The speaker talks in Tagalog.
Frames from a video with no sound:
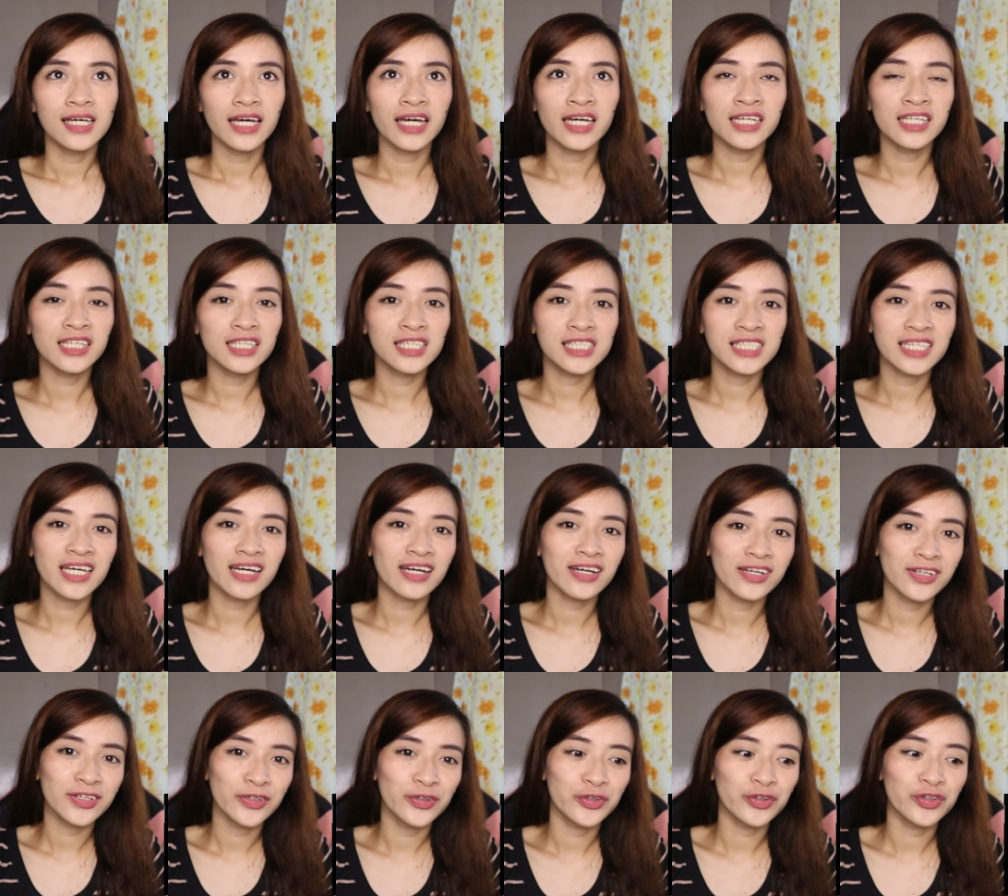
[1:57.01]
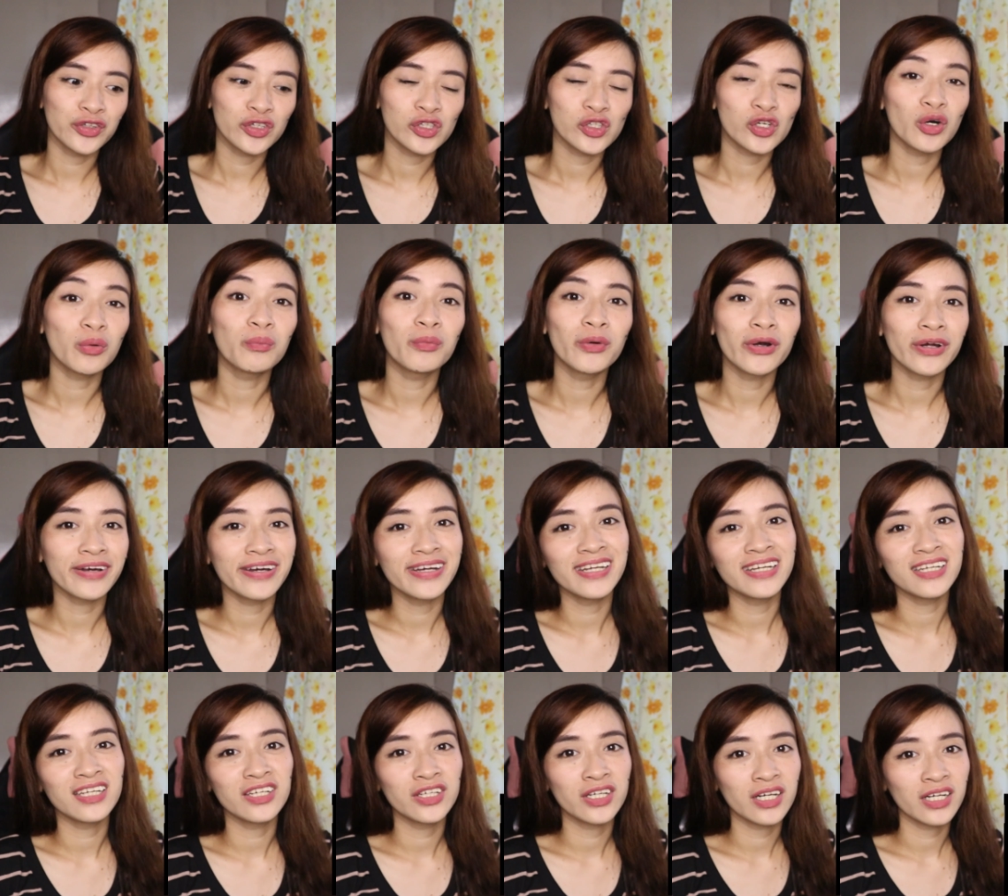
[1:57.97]
And sa ngayon, sobrang
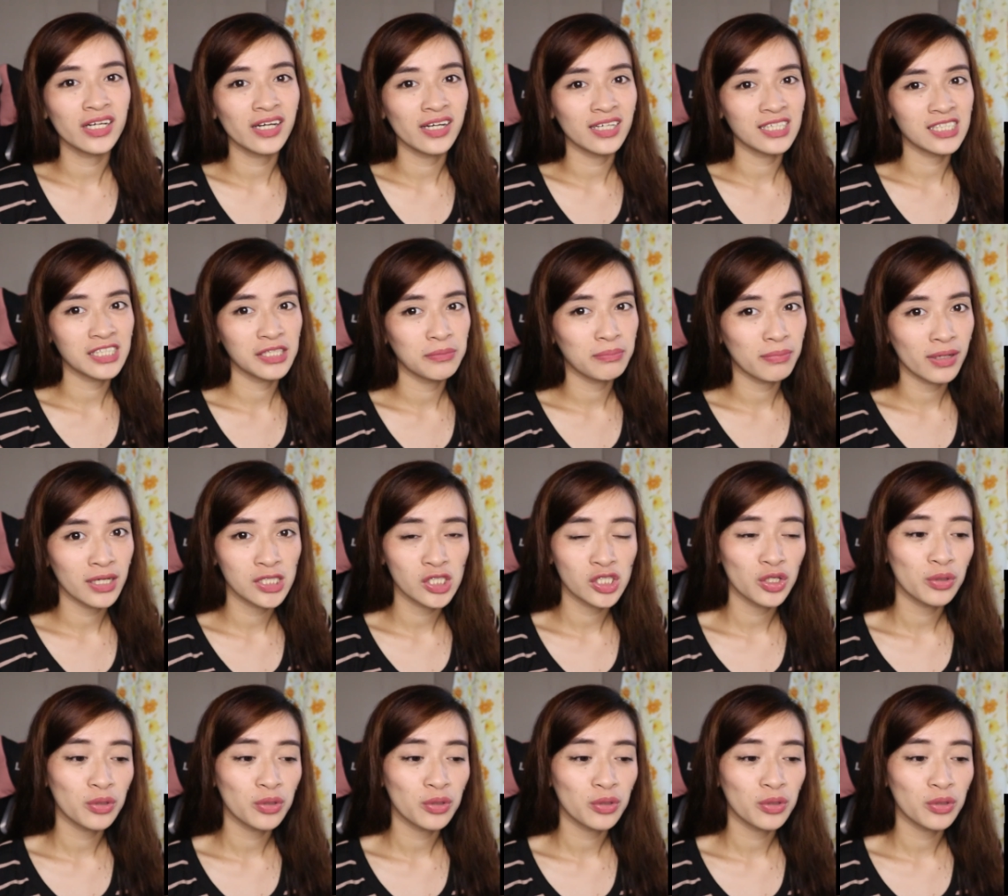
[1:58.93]
galing na niya guys, 'di ba?